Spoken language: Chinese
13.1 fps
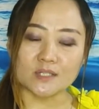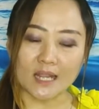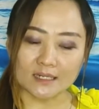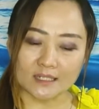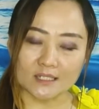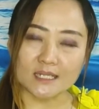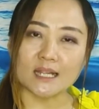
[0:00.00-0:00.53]
这
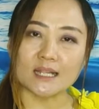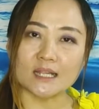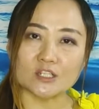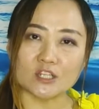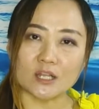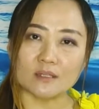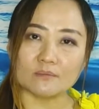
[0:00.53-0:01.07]
样的献给
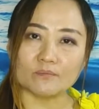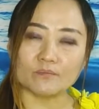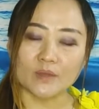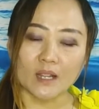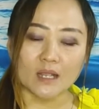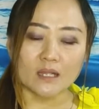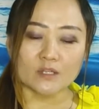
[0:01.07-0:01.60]
神。
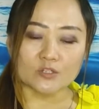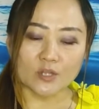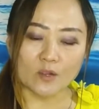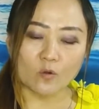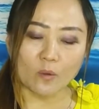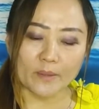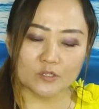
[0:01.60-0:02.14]

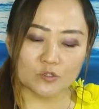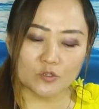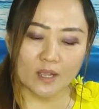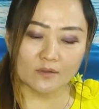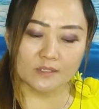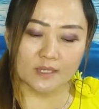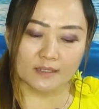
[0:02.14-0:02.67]
所以我们
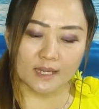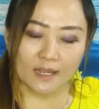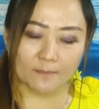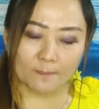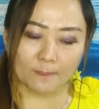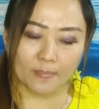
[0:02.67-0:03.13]
需要怎样？